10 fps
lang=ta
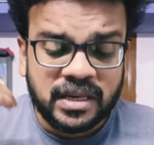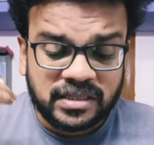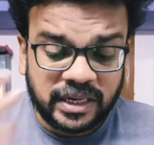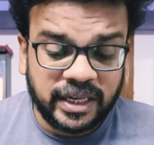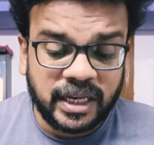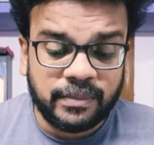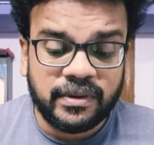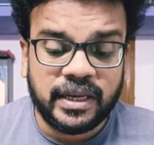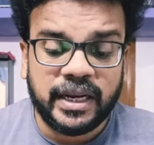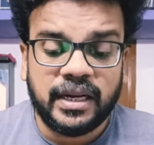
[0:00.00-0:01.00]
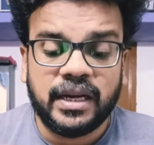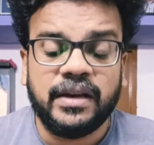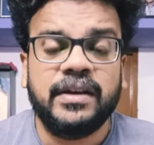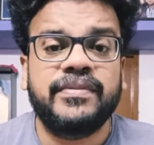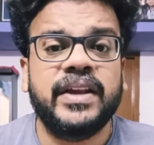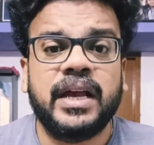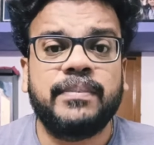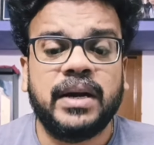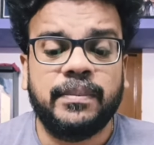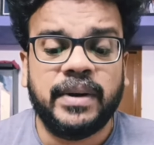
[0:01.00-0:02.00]
சனிக்கிழமை வேறு எல்லாம் ஃப்ரீயாக
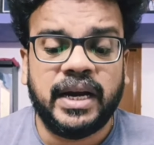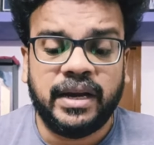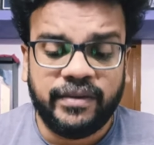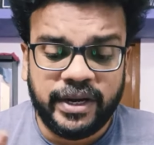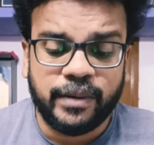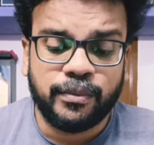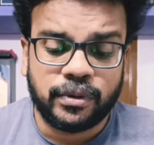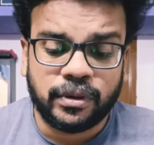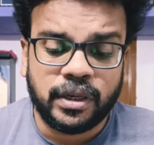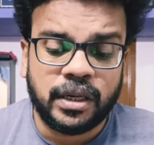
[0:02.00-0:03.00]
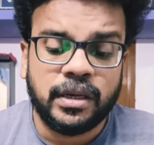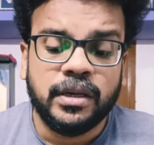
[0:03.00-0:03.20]
இருப்பாங்கப்பா வீடியோ போடும்